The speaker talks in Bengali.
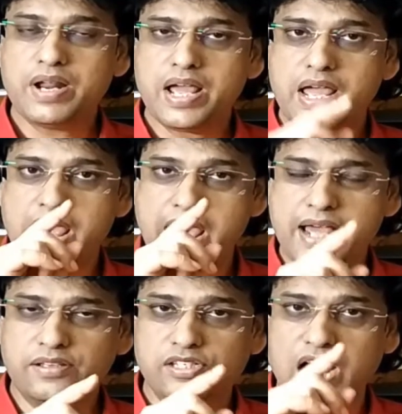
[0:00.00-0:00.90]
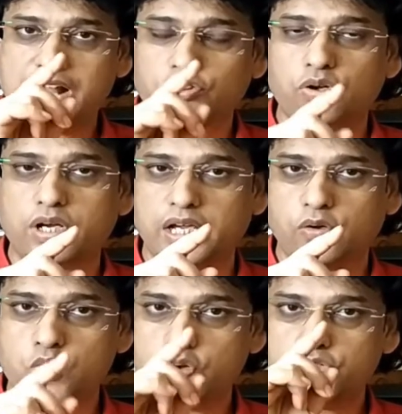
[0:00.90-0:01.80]
তাহলে মানে এই
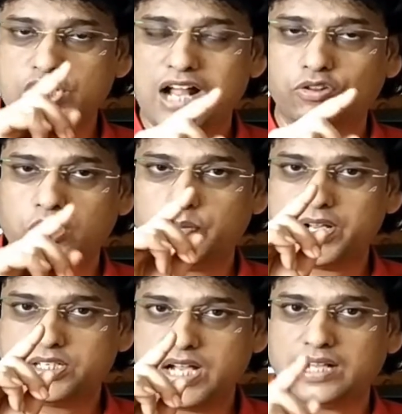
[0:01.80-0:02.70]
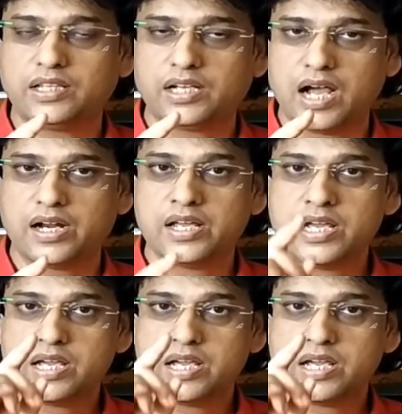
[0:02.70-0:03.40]
জাতকে কোন জাতক বা জাতিকা